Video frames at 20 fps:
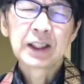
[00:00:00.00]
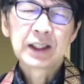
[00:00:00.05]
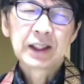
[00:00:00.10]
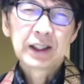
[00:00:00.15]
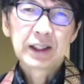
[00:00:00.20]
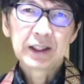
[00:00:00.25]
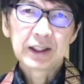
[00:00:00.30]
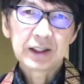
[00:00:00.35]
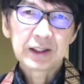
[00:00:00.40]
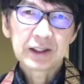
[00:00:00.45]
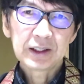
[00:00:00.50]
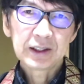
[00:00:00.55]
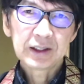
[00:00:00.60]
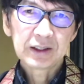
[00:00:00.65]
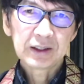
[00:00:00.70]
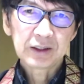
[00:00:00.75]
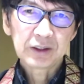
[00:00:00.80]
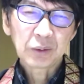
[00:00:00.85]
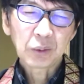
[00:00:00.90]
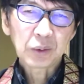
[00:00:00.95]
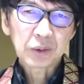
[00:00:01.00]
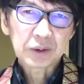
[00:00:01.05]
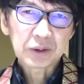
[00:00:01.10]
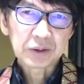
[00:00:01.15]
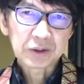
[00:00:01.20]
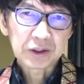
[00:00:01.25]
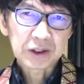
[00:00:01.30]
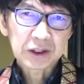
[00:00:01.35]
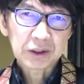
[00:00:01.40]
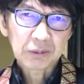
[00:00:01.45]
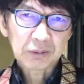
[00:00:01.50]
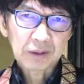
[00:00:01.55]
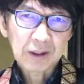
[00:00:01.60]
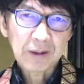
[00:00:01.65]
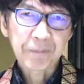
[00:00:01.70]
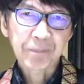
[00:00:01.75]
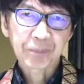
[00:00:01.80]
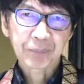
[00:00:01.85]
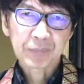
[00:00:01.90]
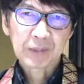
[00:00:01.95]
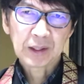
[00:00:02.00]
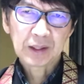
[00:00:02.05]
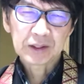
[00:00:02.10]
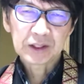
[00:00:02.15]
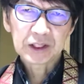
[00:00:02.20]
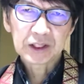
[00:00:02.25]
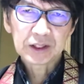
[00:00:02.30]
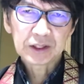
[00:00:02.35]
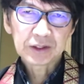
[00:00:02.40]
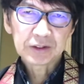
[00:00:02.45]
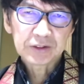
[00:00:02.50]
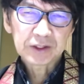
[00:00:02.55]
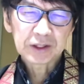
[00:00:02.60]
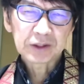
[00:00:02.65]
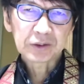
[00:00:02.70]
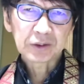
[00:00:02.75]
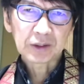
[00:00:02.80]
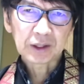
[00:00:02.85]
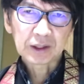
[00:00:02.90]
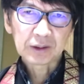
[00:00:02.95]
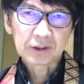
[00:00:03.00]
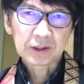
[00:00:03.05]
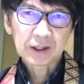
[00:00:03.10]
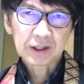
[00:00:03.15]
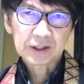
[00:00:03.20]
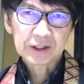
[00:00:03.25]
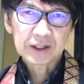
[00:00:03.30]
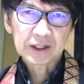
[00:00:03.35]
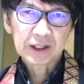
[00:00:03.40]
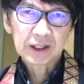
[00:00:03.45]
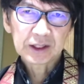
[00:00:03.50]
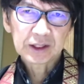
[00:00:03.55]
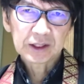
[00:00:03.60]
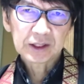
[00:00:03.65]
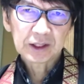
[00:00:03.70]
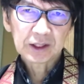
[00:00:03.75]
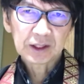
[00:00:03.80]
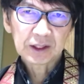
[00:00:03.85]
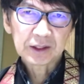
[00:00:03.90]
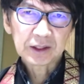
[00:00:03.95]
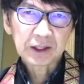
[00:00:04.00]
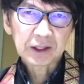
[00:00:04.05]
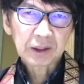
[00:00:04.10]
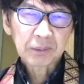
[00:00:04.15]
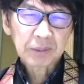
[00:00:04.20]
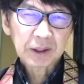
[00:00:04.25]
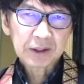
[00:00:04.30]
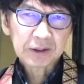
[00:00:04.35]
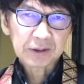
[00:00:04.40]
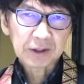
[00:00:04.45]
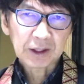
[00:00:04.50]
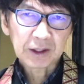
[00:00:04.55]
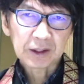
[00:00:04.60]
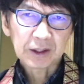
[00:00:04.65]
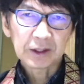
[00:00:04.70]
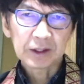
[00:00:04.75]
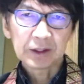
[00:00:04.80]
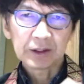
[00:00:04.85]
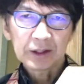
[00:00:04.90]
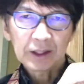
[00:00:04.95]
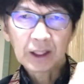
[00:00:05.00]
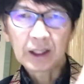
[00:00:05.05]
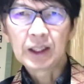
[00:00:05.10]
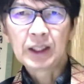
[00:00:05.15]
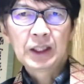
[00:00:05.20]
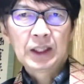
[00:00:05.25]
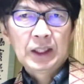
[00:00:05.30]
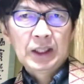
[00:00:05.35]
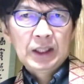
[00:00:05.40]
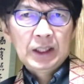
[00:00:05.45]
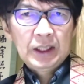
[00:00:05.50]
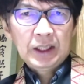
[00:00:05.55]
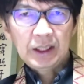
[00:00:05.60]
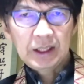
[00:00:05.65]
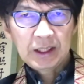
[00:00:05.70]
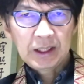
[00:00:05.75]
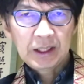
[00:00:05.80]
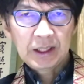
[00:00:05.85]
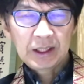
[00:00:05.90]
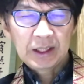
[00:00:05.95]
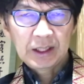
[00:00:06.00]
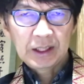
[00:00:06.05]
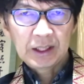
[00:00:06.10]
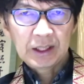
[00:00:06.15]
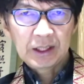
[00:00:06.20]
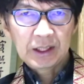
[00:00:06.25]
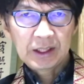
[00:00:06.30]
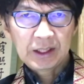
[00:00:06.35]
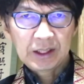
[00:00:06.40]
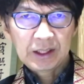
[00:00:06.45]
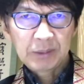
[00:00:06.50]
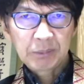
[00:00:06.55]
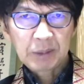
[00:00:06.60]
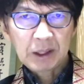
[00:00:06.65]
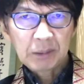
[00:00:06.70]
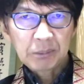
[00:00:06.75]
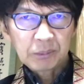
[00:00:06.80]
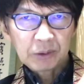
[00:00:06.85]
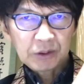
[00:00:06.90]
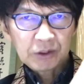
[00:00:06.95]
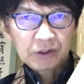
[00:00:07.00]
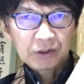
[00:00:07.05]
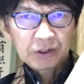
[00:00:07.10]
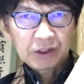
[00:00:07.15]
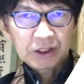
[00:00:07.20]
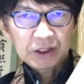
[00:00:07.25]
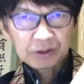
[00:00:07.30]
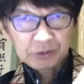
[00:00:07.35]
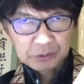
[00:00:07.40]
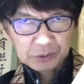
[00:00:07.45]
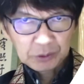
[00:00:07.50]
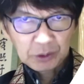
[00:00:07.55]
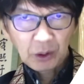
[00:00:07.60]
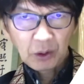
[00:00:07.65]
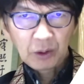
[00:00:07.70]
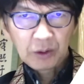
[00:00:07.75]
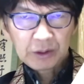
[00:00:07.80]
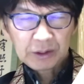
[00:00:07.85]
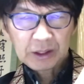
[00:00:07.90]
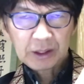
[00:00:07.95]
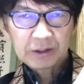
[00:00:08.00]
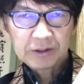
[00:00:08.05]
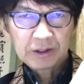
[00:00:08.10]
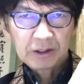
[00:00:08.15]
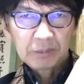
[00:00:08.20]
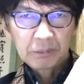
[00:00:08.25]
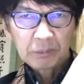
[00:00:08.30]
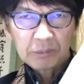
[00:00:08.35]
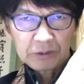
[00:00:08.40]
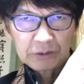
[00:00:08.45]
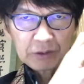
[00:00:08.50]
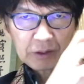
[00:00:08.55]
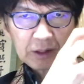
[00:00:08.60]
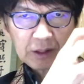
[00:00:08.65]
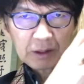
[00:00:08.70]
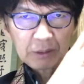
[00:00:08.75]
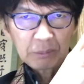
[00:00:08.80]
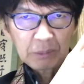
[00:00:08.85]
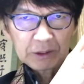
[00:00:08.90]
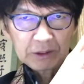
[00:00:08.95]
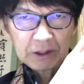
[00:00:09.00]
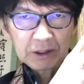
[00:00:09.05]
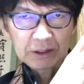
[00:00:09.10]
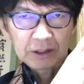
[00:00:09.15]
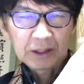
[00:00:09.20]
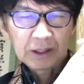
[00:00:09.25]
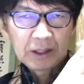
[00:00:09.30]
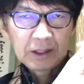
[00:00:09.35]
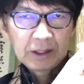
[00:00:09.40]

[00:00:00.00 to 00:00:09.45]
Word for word: えー、多くの人はシティセントラルから市街地から7マイル離れた、えー、マンモス地区とそれからそれからまさに